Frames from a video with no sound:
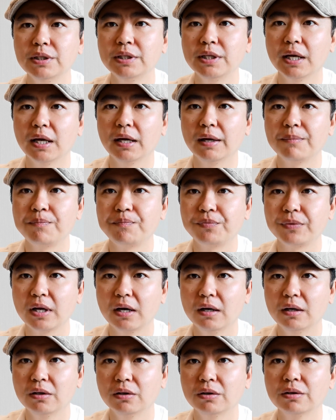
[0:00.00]
点啊，
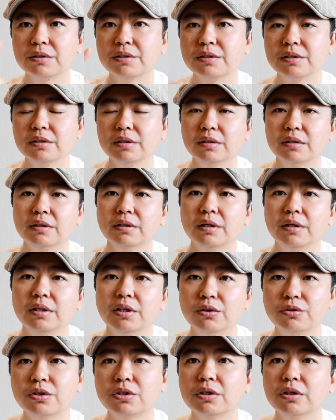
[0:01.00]
俄罗斯，
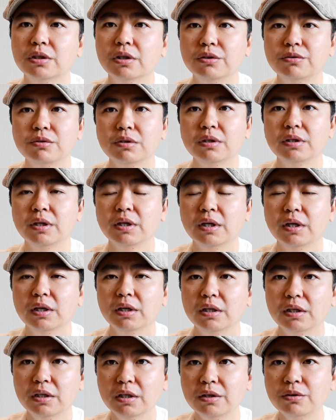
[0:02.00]
也就是俄军，
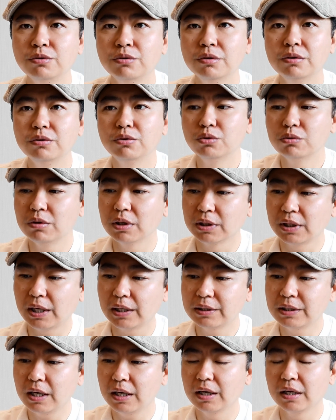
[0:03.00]
俄军如果他
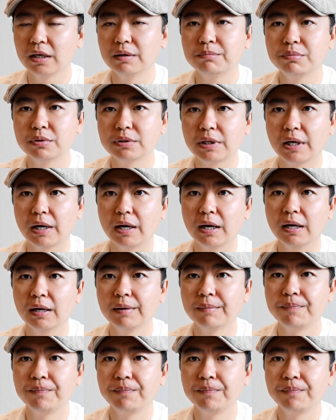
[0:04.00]
占领了布查，